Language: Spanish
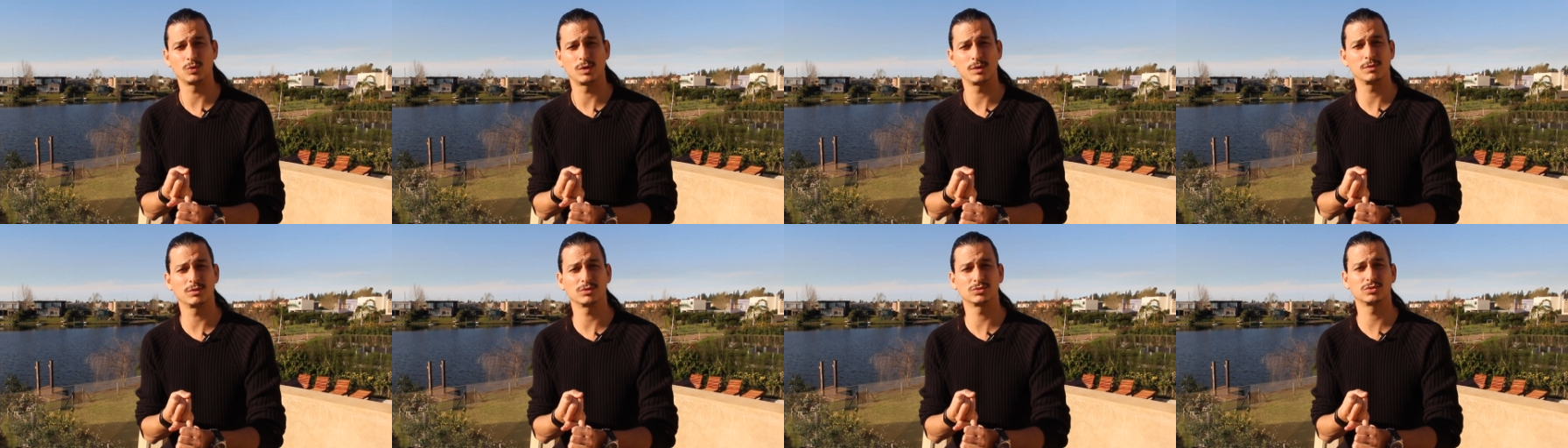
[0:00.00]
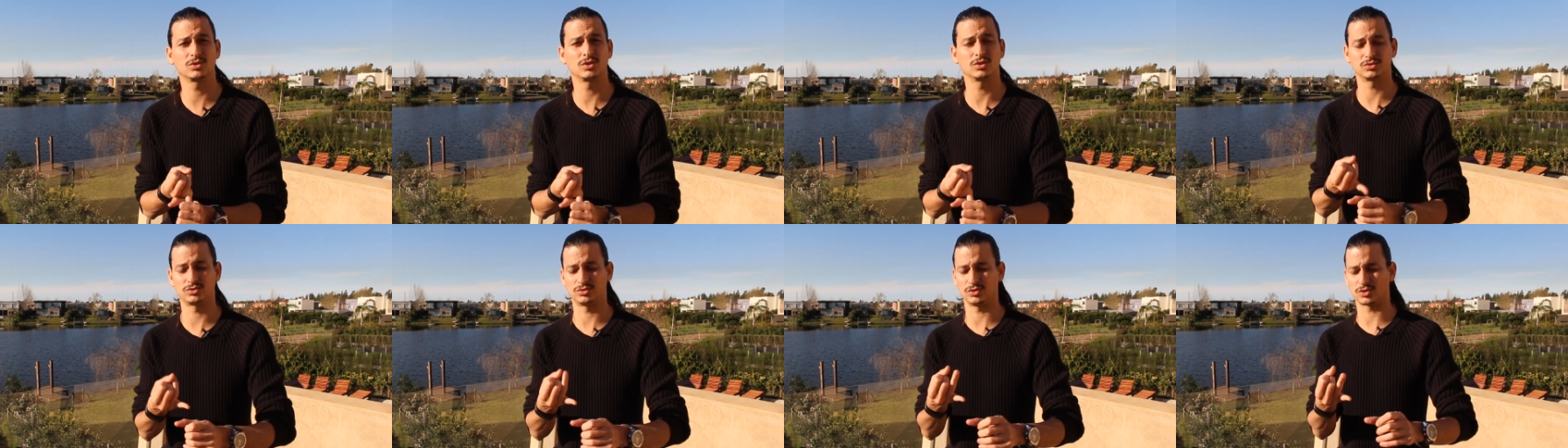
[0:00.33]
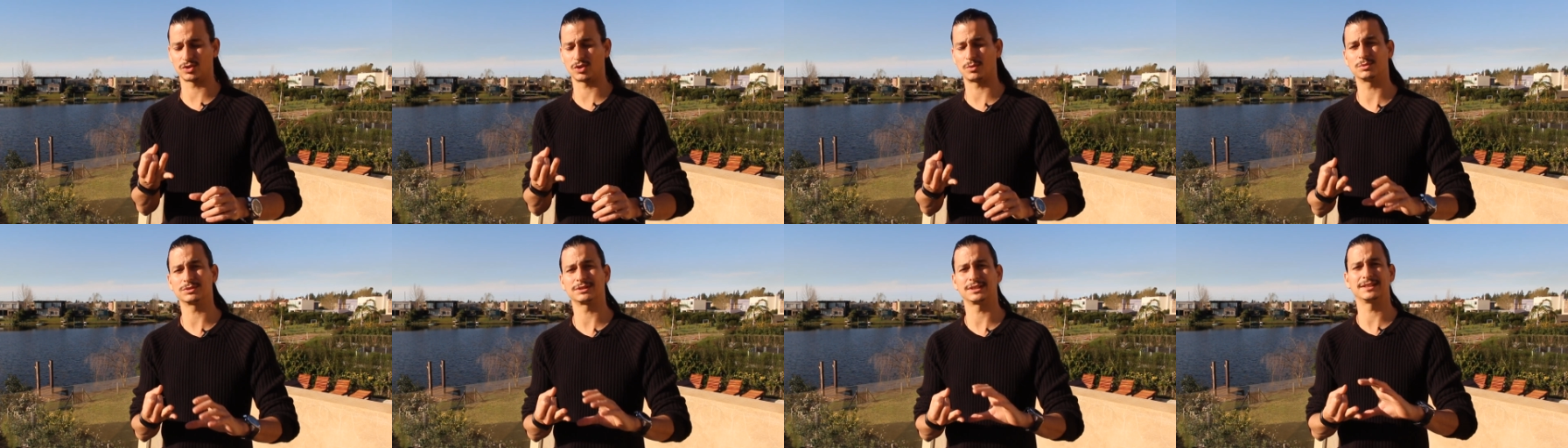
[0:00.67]
nuevo socio,
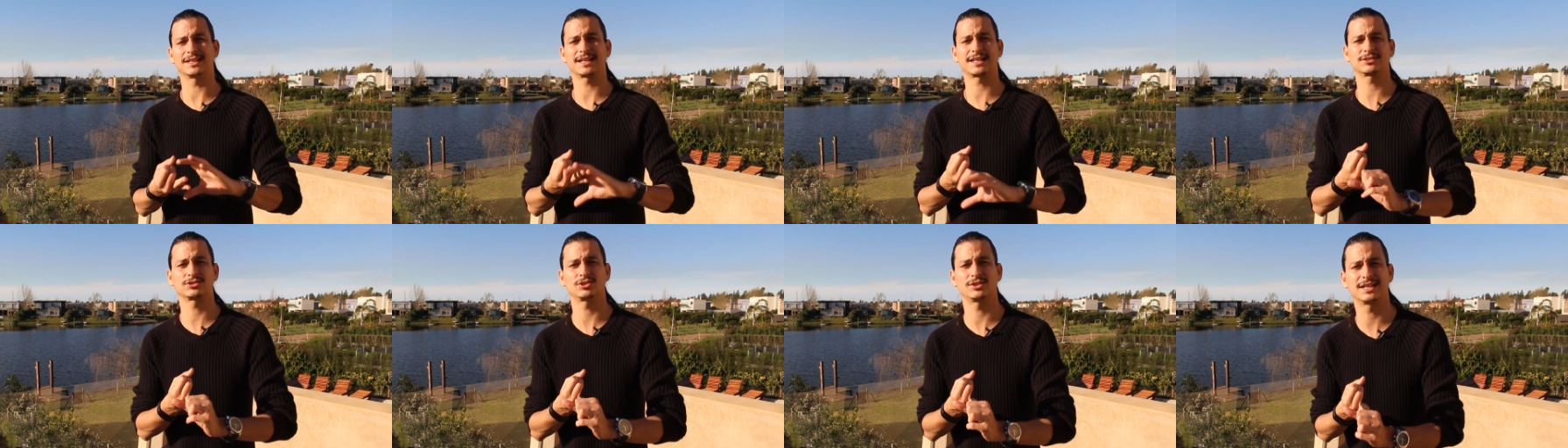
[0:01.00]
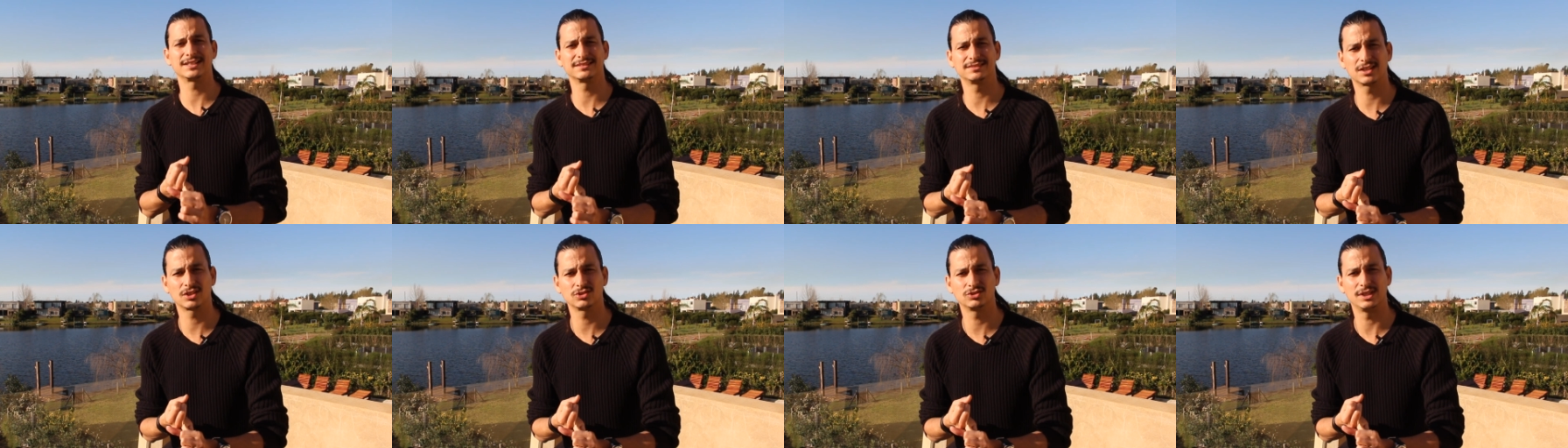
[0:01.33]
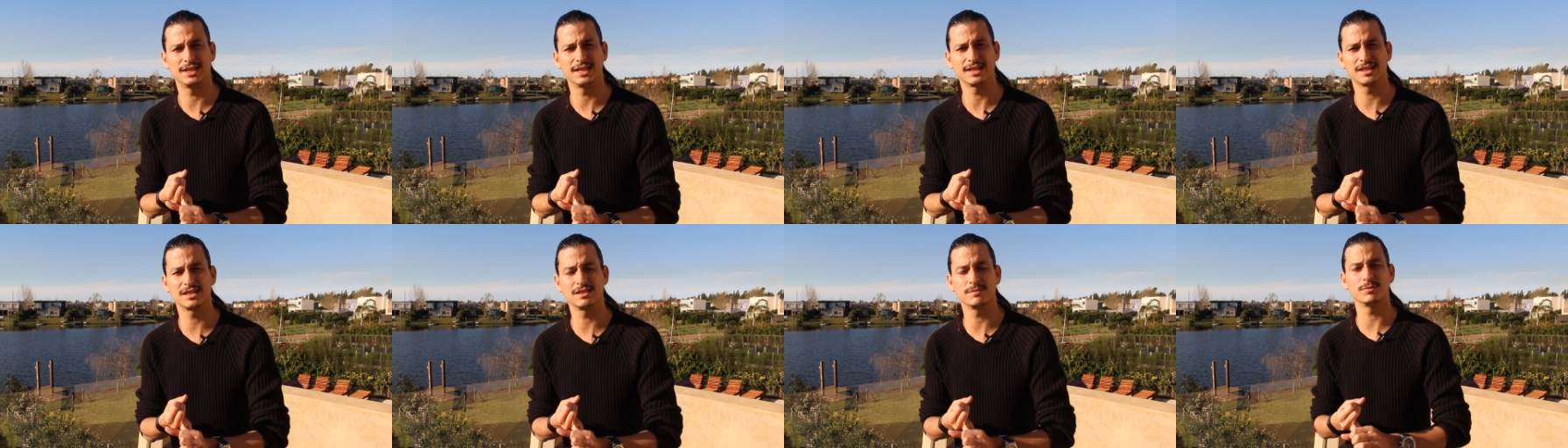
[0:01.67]
cómo tener resonancia con
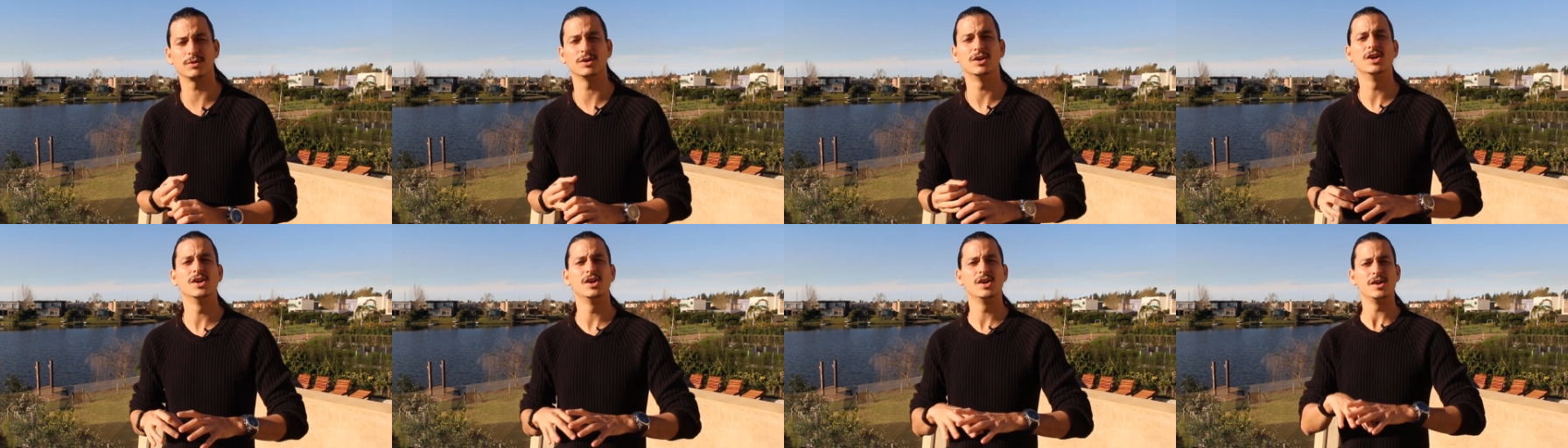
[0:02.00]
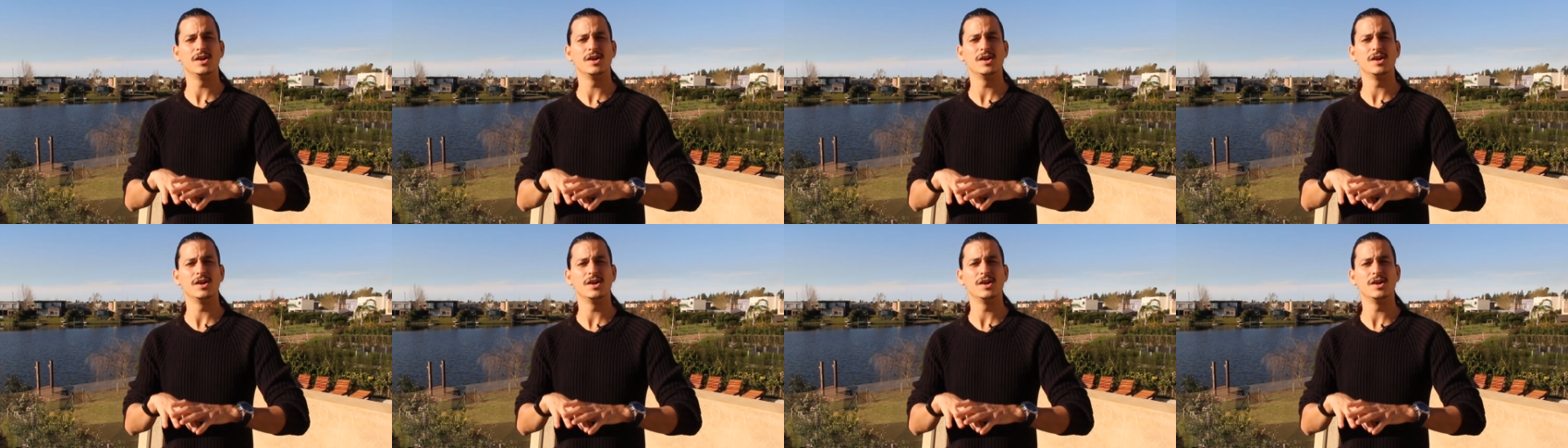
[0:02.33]
el equipo.